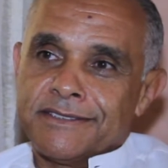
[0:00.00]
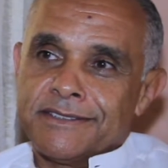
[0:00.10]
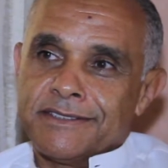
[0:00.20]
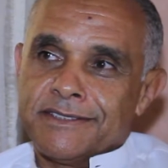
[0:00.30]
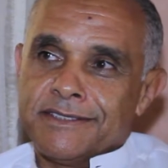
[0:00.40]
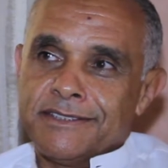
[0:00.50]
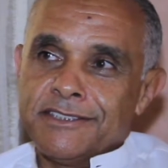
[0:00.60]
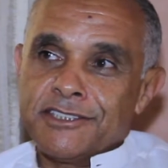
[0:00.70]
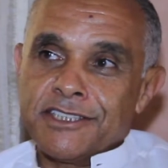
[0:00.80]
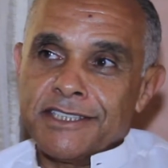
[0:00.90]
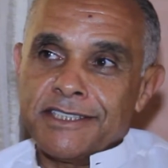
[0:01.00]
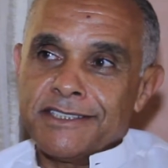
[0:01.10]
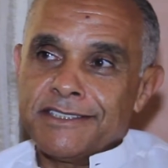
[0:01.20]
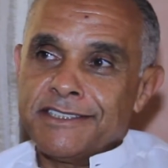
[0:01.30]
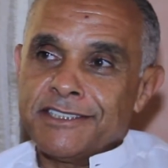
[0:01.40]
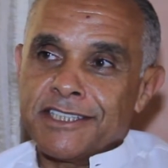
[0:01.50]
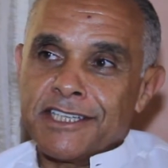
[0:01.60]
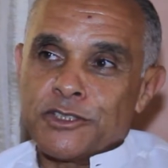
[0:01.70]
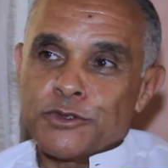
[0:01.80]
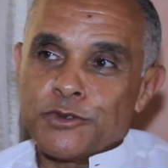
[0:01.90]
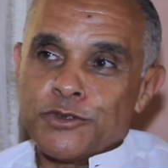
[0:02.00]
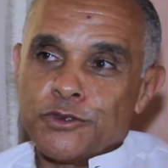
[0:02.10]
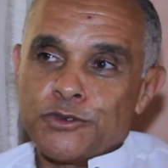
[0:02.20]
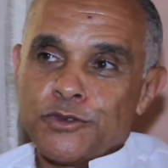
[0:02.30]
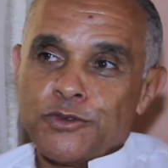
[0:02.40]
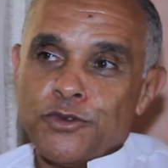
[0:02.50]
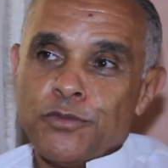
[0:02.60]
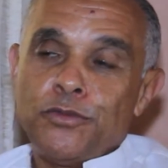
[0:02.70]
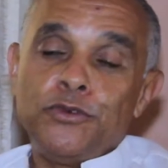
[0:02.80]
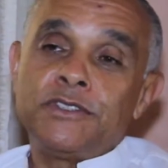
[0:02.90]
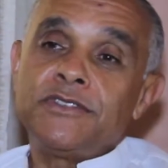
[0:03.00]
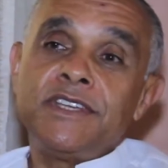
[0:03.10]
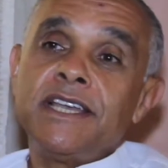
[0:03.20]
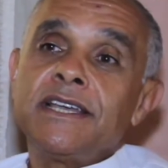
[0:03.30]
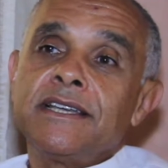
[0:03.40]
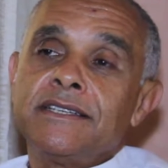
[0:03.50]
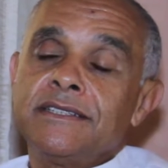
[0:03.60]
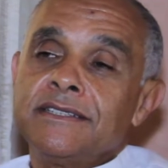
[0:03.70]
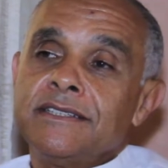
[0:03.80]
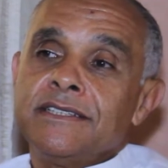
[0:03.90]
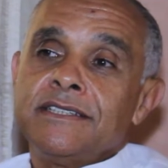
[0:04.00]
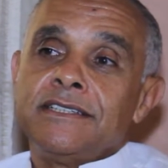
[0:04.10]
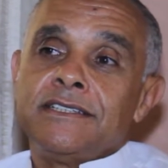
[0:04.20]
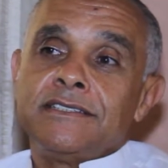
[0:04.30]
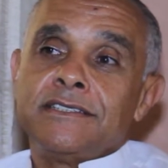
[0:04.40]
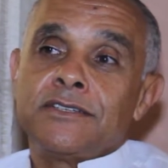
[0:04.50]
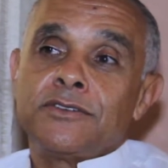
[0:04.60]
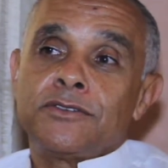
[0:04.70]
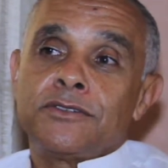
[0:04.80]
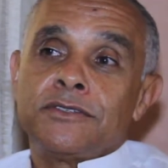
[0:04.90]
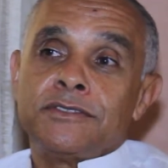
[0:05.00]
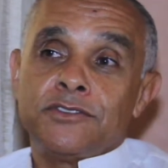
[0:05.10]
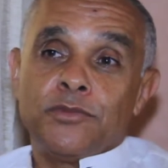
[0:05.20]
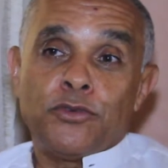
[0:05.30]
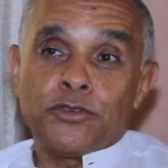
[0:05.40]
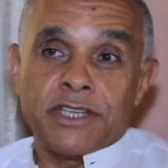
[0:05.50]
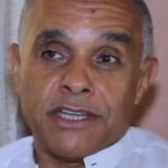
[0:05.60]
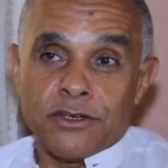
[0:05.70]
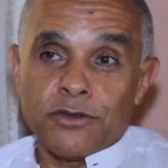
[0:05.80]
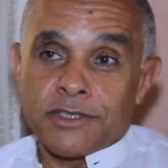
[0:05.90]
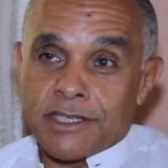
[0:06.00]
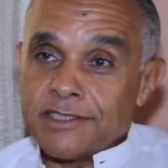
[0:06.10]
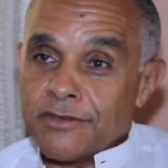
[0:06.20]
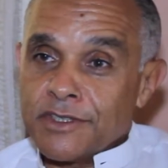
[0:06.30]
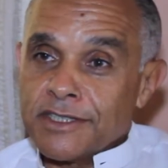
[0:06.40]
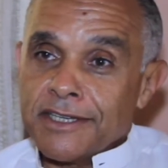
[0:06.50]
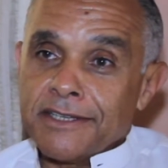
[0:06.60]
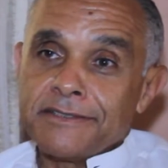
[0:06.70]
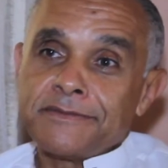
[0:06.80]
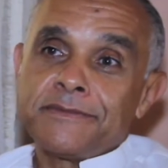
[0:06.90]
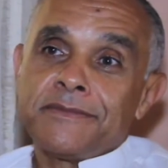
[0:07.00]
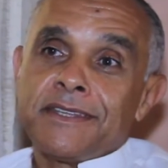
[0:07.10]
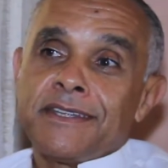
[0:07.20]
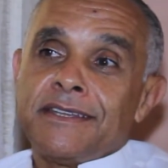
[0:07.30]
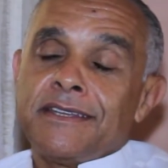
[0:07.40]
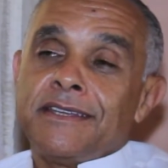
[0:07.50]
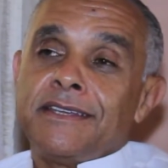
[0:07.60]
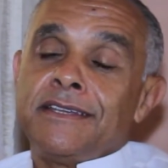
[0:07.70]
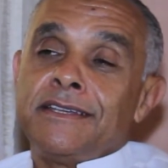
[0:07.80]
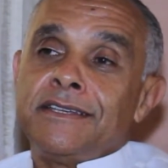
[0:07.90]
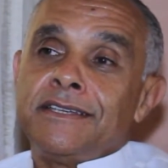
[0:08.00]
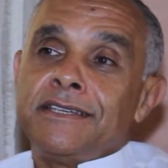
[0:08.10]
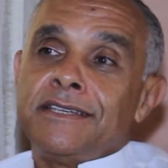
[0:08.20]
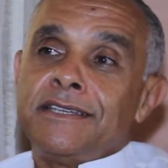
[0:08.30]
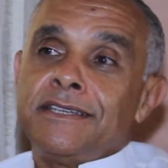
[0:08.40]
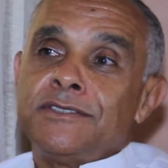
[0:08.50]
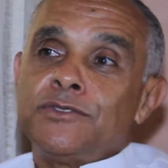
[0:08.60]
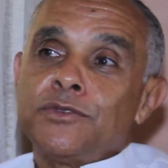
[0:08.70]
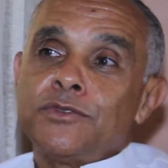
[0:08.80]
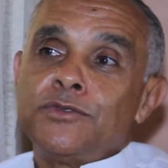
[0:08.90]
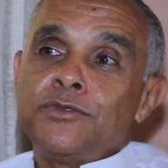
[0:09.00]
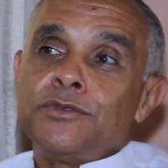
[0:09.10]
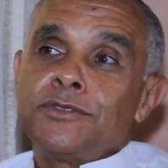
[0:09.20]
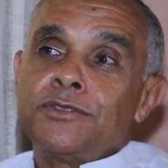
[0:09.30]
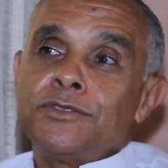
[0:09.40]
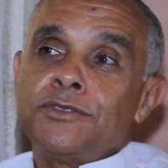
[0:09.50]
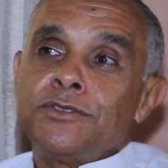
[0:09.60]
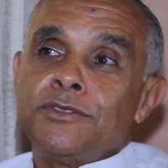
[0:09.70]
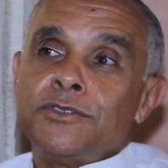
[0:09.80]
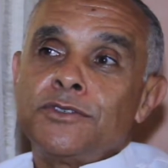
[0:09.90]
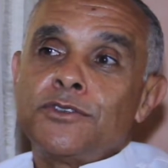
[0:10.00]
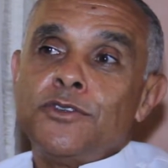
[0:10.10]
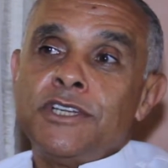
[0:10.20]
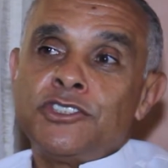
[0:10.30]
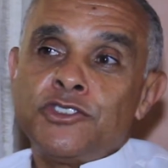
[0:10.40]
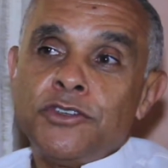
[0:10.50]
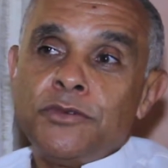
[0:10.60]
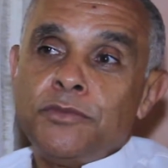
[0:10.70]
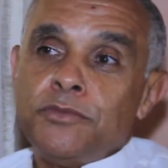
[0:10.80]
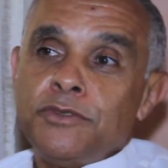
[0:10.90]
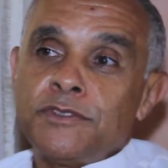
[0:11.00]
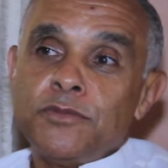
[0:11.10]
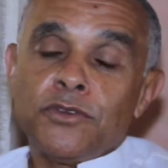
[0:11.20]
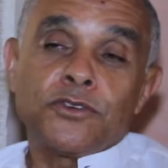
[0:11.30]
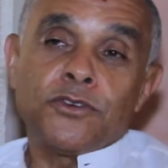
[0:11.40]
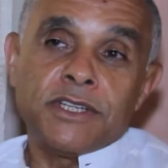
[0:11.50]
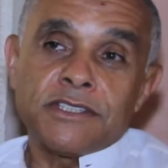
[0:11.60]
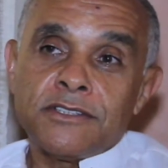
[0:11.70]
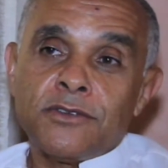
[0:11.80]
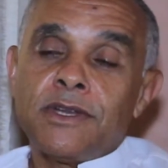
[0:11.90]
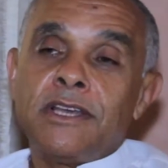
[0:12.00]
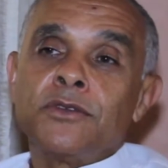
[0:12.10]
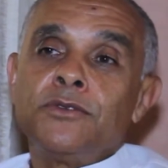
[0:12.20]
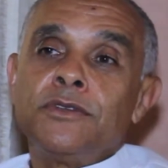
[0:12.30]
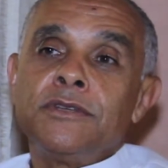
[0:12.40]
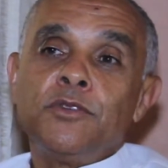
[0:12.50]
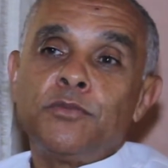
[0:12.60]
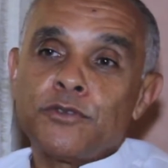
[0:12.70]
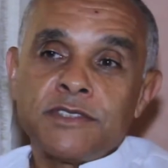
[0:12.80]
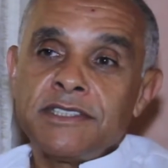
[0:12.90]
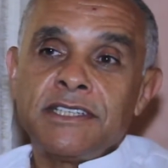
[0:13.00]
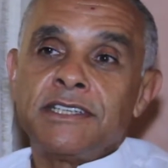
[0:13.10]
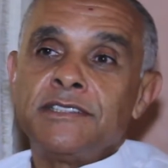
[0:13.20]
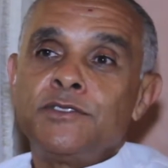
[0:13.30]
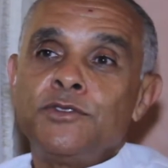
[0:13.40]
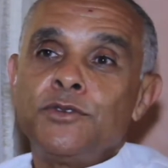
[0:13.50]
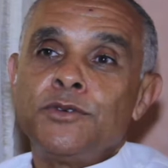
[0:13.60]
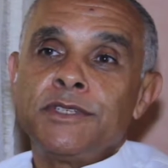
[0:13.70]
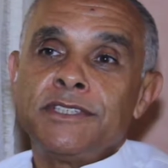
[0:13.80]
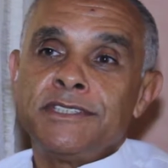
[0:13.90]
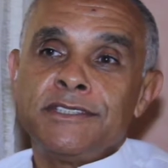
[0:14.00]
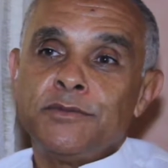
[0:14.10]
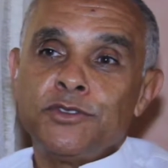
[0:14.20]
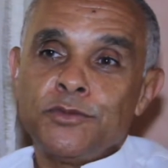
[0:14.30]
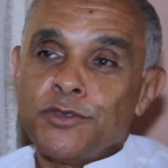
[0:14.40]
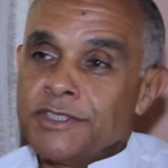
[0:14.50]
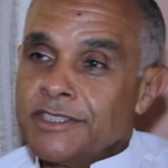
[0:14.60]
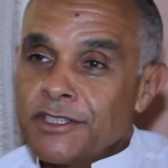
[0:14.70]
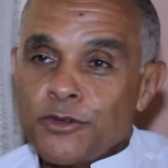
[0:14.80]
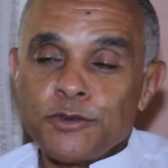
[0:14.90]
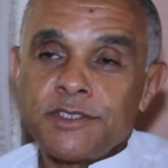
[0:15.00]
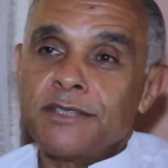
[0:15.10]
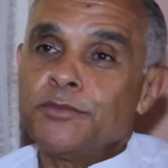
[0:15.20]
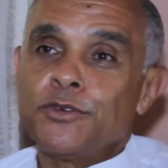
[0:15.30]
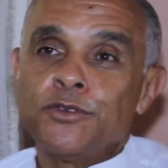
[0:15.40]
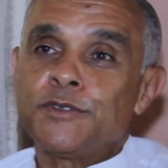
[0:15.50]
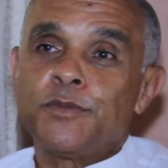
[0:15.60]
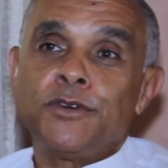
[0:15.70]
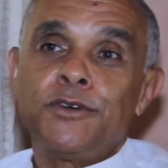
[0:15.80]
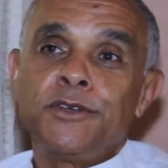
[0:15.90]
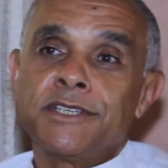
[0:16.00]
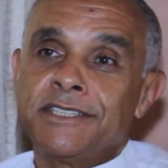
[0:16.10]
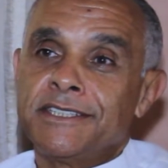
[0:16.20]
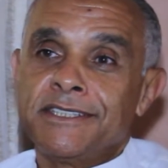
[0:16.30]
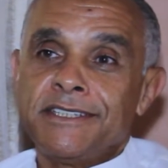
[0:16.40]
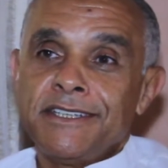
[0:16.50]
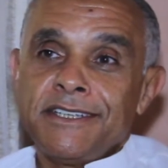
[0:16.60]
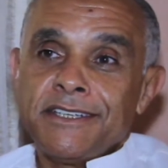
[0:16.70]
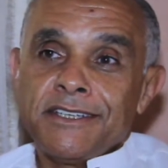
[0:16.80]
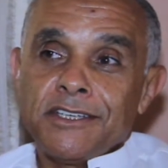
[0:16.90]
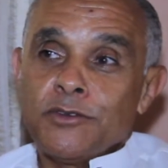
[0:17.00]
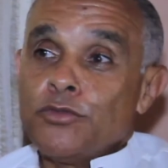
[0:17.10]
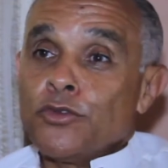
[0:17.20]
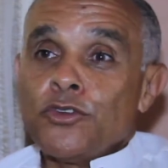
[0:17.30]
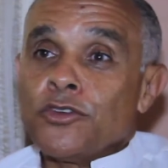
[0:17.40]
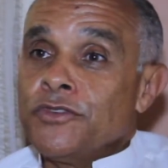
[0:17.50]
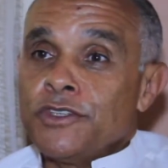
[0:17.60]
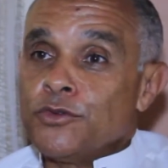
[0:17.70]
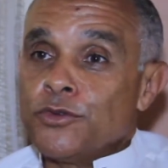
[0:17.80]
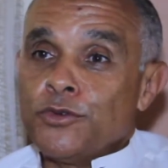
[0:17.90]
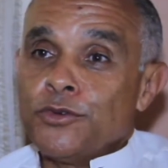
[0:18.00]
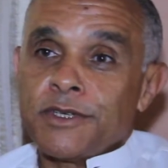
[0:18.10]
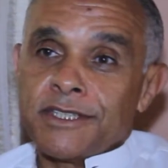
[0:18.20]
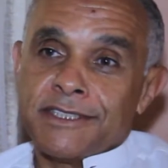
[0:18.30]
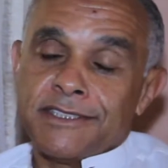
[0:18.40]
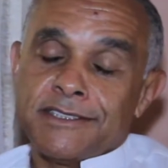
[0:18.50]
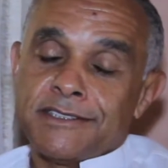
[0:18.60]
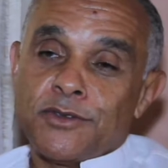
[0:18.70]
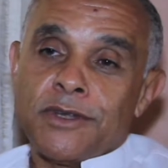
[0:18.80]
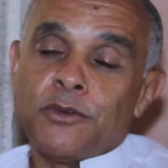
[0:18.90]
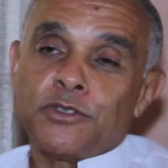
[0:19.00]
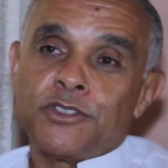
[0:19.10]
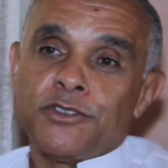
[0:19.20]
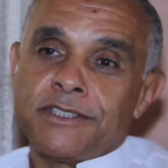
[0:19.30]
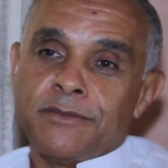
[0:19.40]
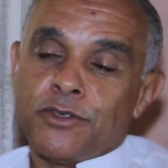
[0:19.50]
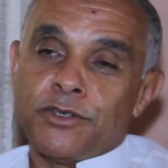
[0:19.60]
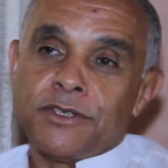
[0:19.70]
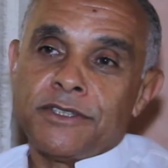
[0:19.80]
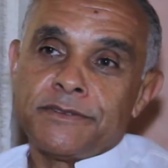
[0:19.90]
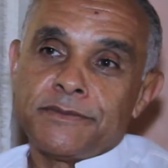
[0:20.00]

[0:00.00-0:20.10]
si j'ai si quelque chose dont je suis le plus fier, c'est de porter un nom très africain et, surtout que, les jeunes puissent me reconnaître dans la rue et me poser des questions et me demander des conseils pour le sport et, pour leur vie tout court et cela m'enchante et m'honore.